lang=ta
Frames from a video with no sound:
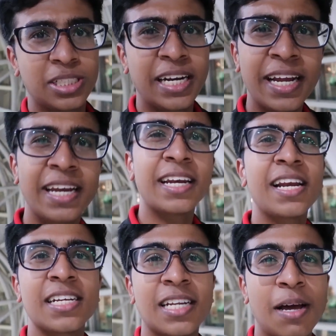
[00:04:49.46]
ஸோ சென்னை
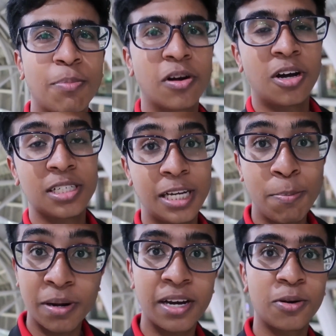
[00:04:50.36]
இன்டர்நேஷ்னல் ஏர்போர்ட் லான்ச்
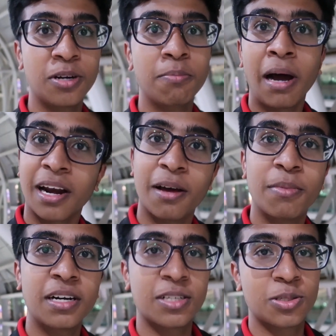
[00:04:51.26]
எப்படி இருக்குன்னு
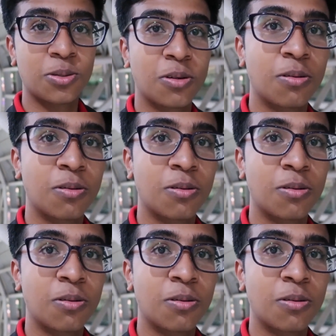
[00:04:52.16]
பார்க்கலாமா ஸோ